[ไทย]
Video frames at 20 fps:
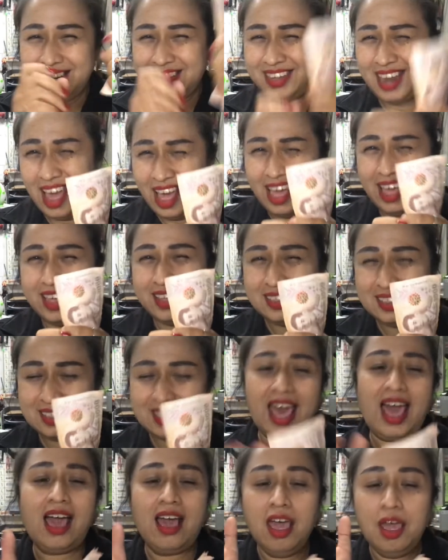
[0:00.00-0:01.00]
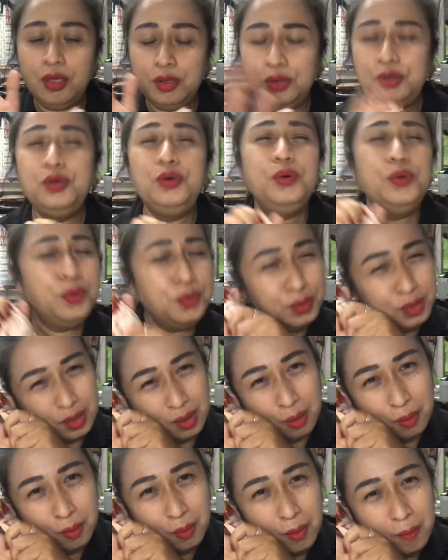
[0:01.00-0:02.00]
ได้จาก
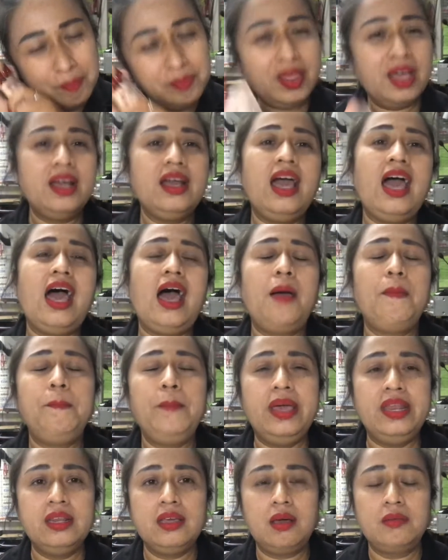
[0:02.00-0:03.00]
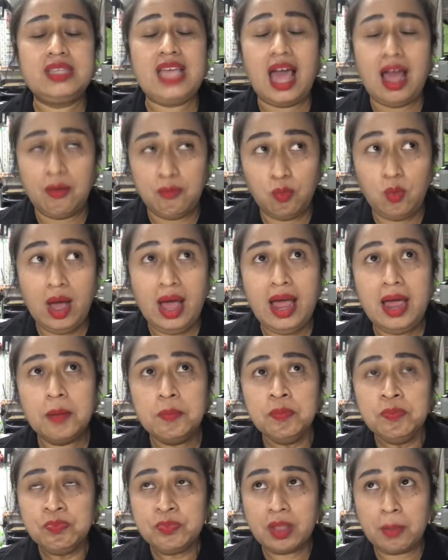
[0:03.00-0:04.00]
YouTube นะคะเป็นคำถามว่า
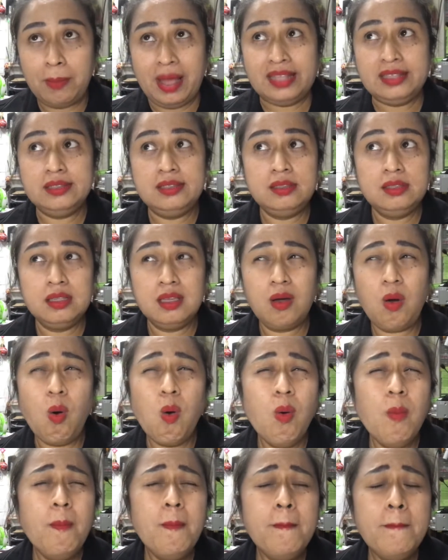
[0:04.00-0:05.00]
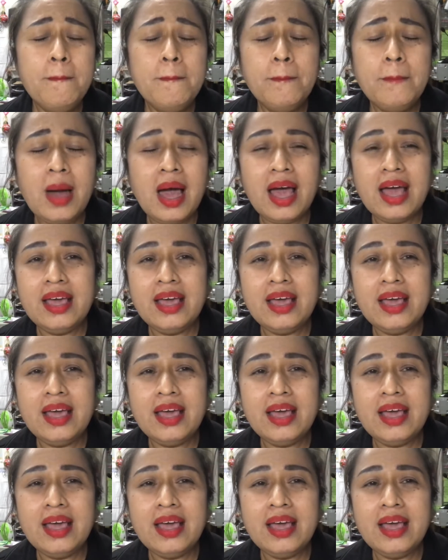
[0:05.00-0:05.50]
มันคุ้มไหม